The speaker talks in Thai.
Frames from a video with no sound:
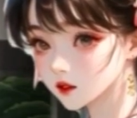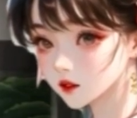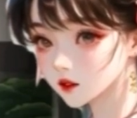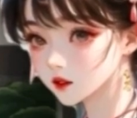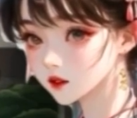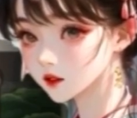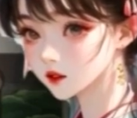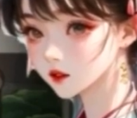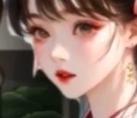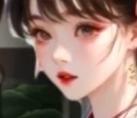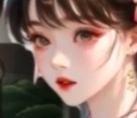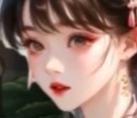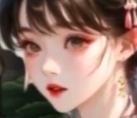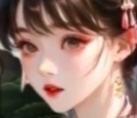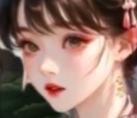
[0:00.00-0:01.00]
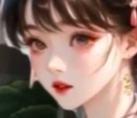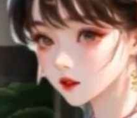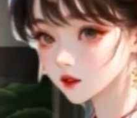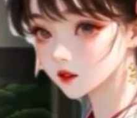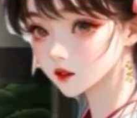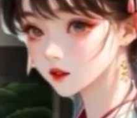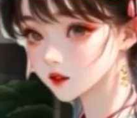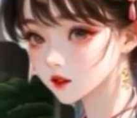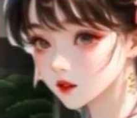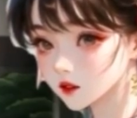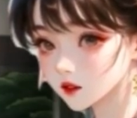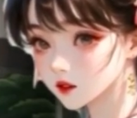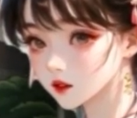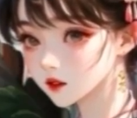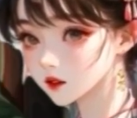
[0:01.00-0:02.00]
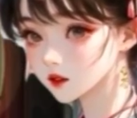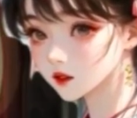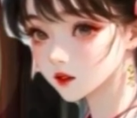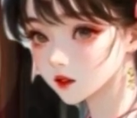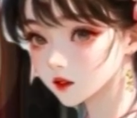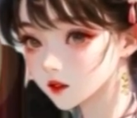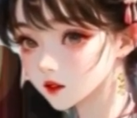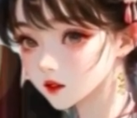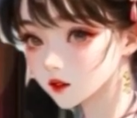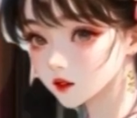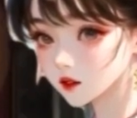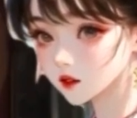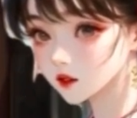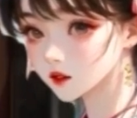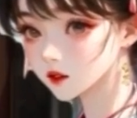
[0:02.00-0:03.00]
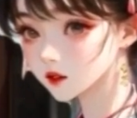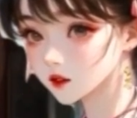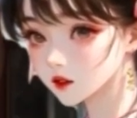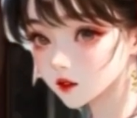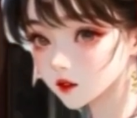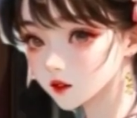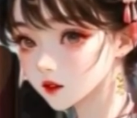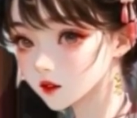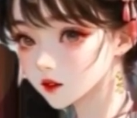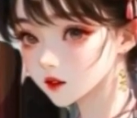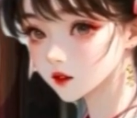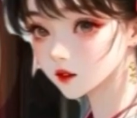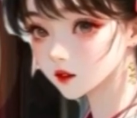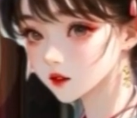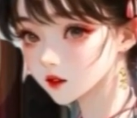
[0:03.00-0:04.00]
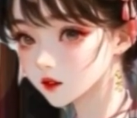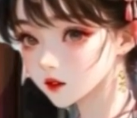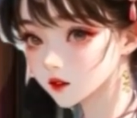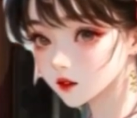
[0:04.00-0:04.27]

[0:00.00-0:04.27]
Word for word: คิดไม่ถึงว่าเซียนธุรชนที่ทำให้ทุกคนหวาดกลัวสุดท้ายก็มีดีแค่นี้